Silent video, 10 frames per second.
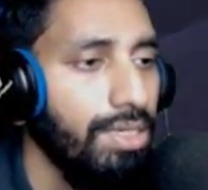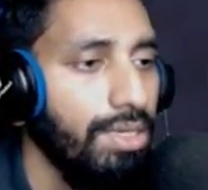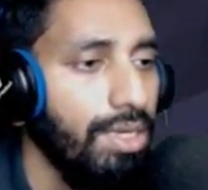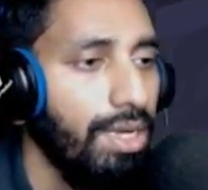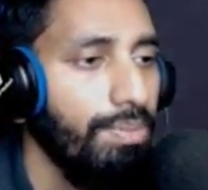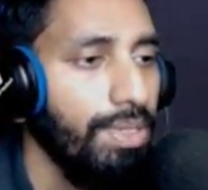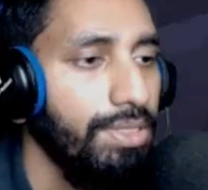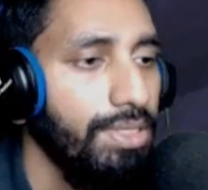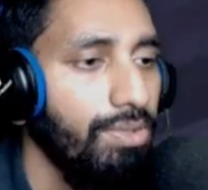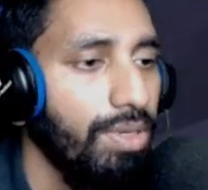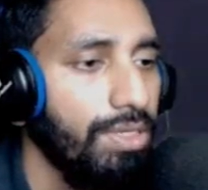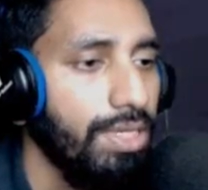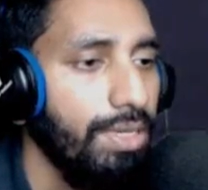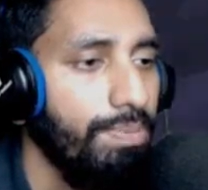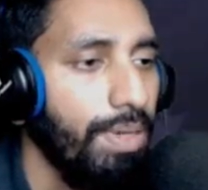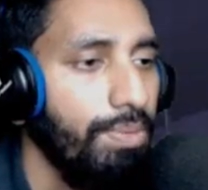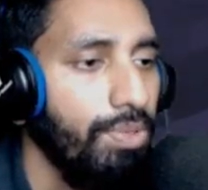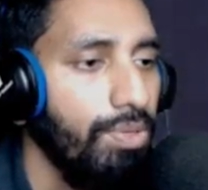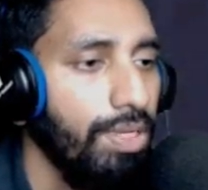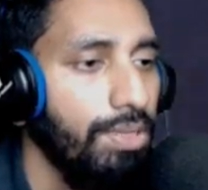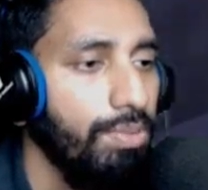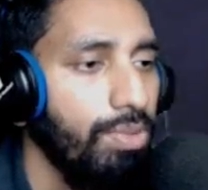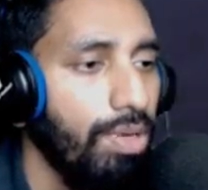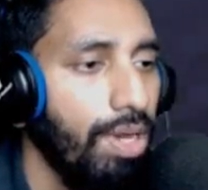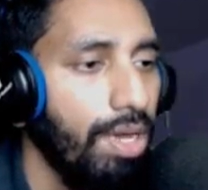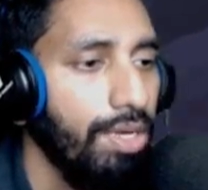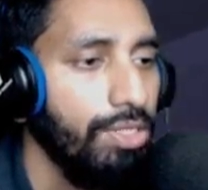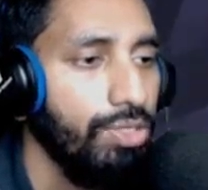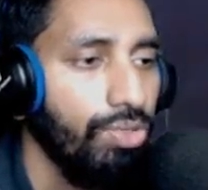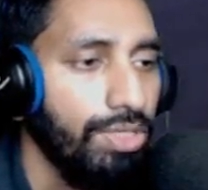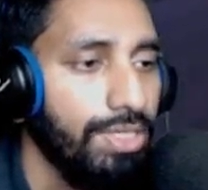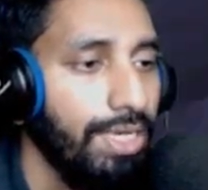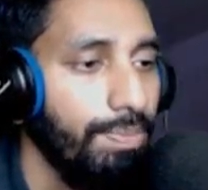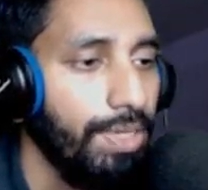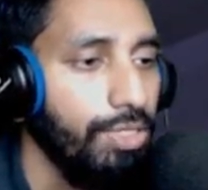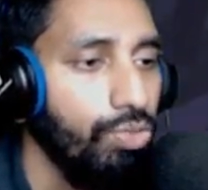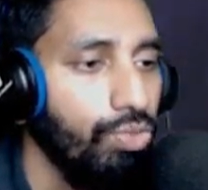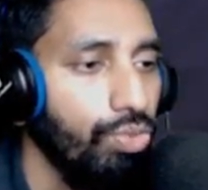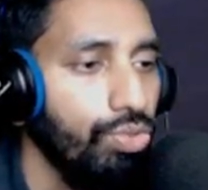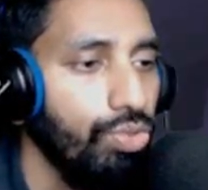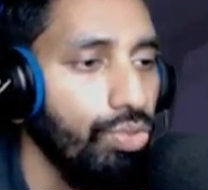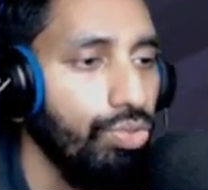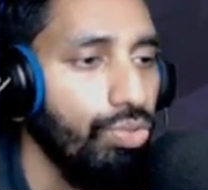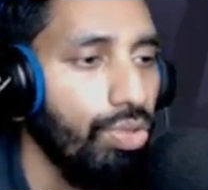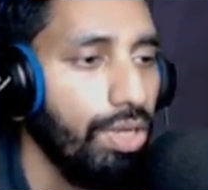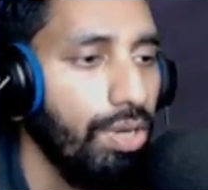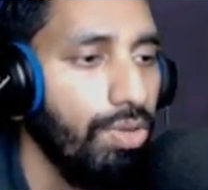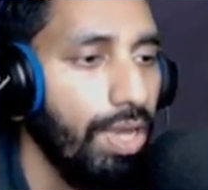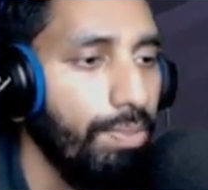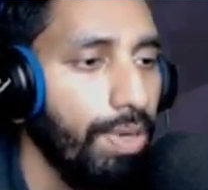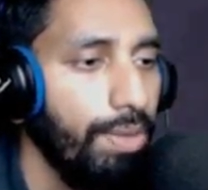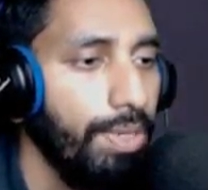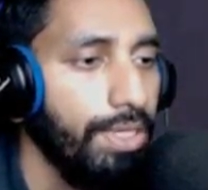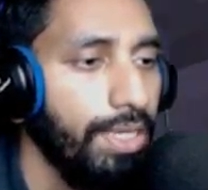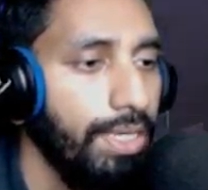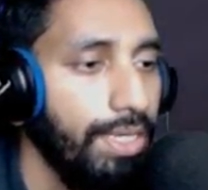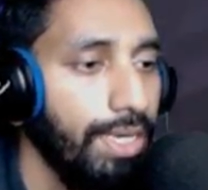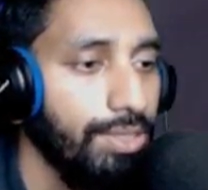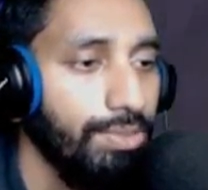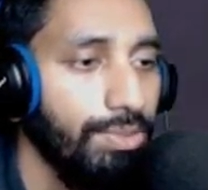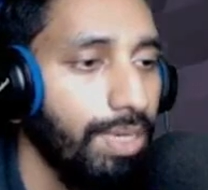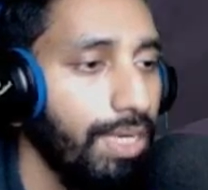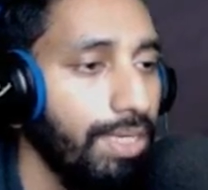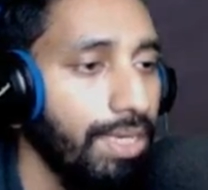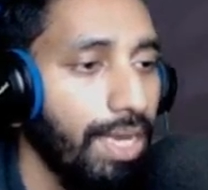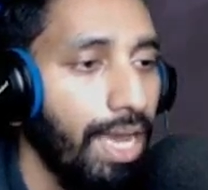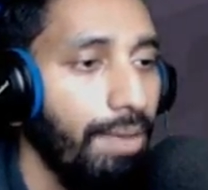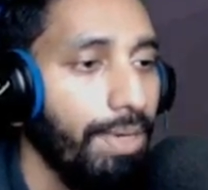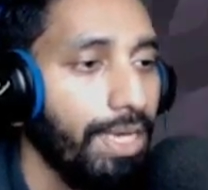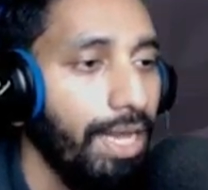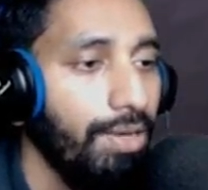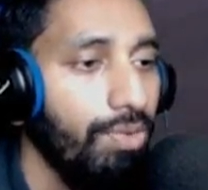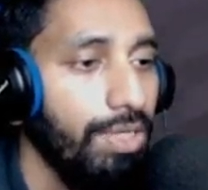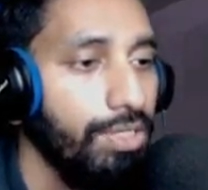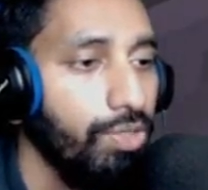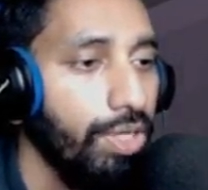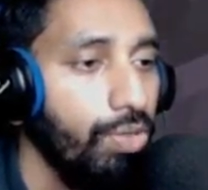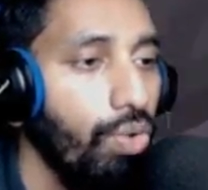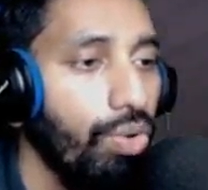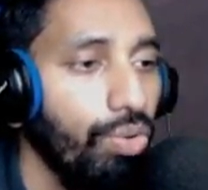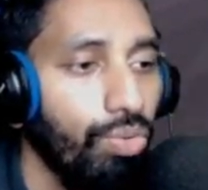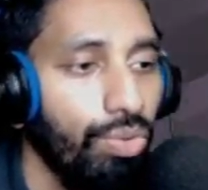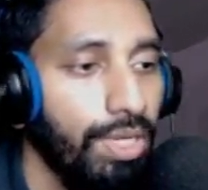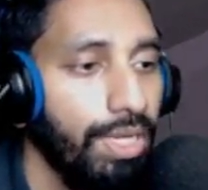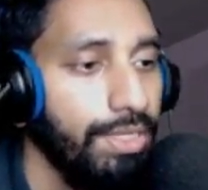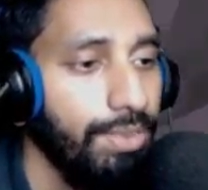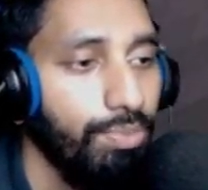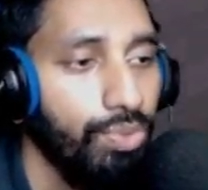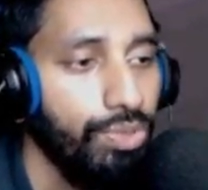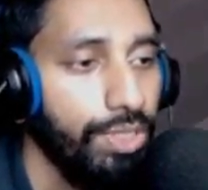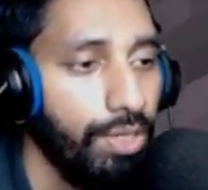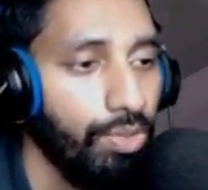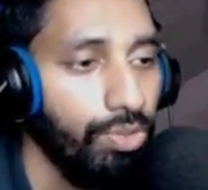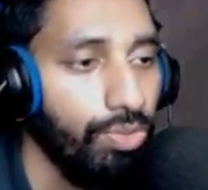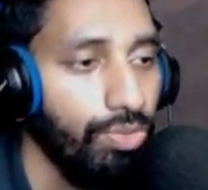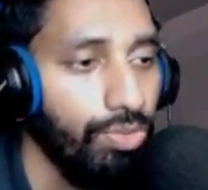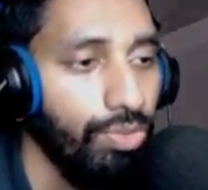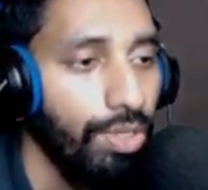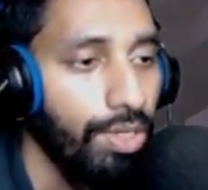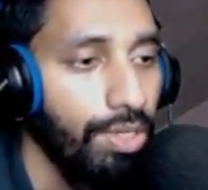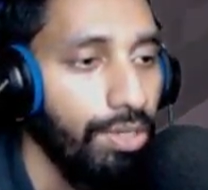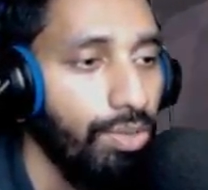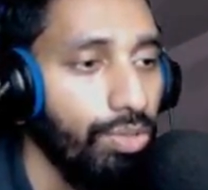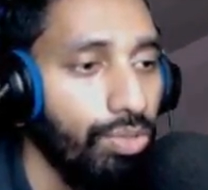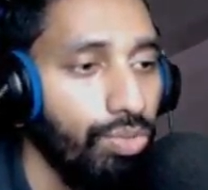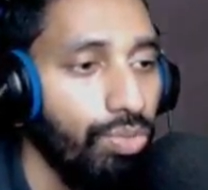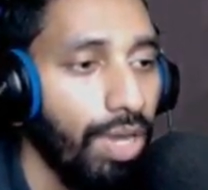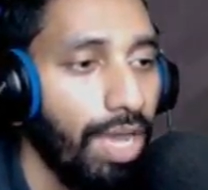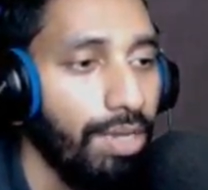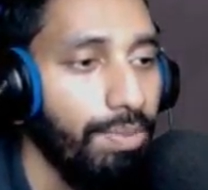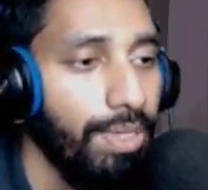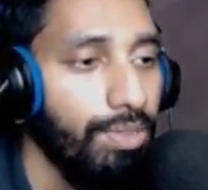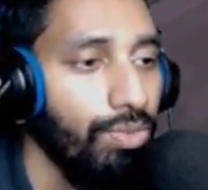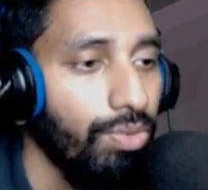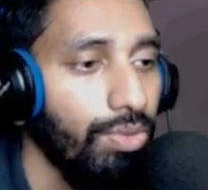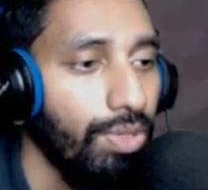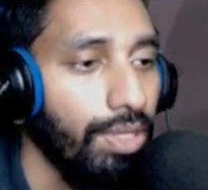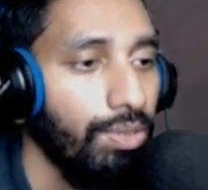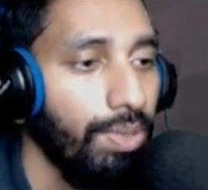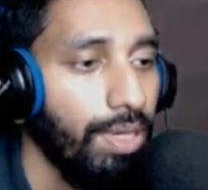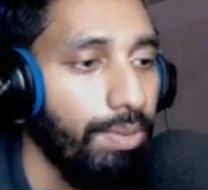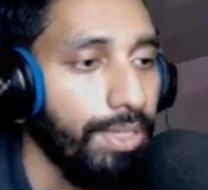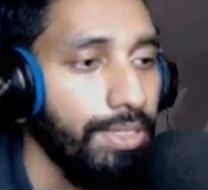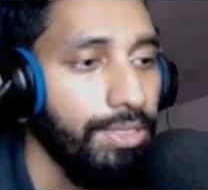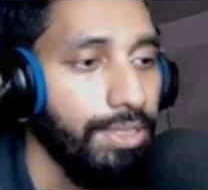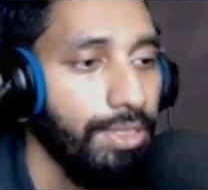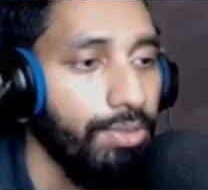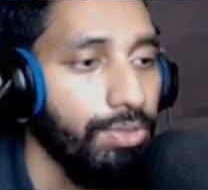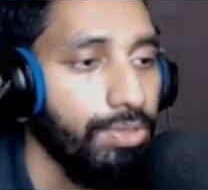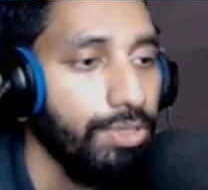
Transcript: আমরা যেগুলার স্ল্যাব পাবো এগুলো দেব আর স্টোনের স্ল্যাবটাই সুন্দর দরকার হয় আমরা আবার গিয়ে নিয়ে আসবো ভাই আমার ক্যালকুলেশনে গন্ডগোল ঠিক আছে আমি বুঝি না কতটুকু কতটুকু লাগবে তো এতবার আমাকে যেতে হচ্ছে